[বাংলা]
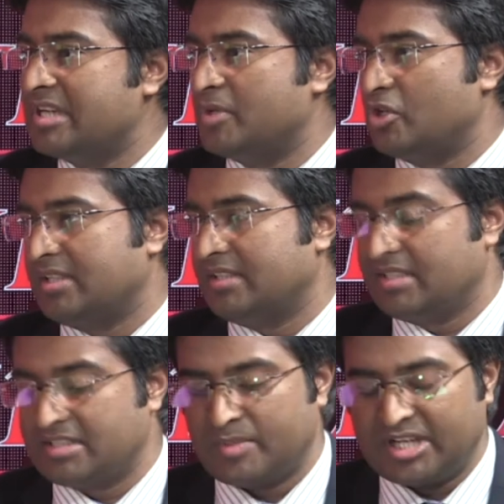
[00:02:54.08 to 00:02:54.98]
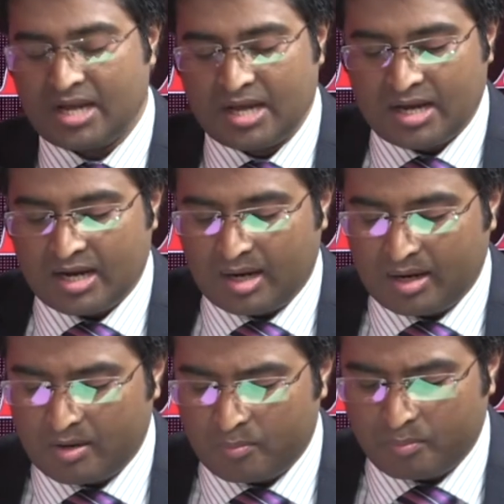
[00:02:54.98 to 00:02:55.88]
বিষয়ে আসতে চাচ্ছি আপনাদের
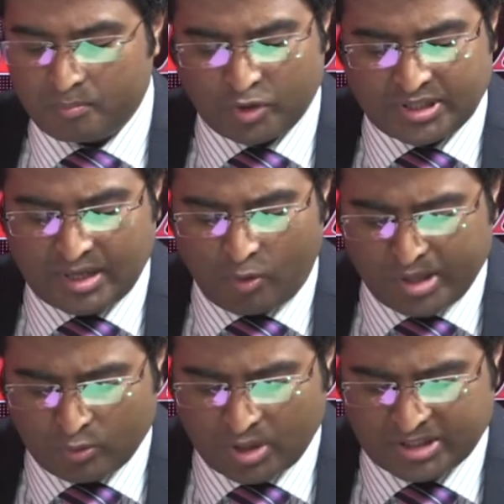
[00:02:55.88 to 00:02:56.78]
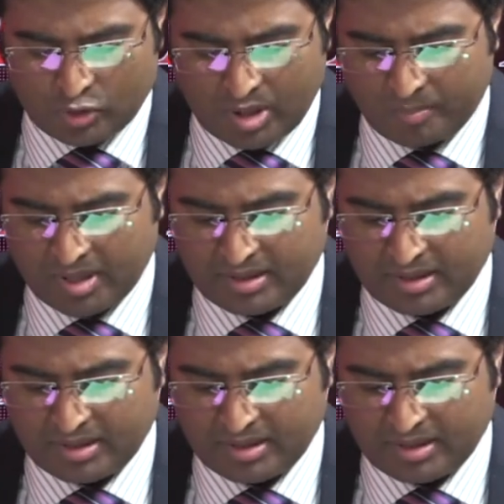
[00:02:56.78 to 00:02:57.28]
পত্রিকার অনেকগুলো শিরোনাম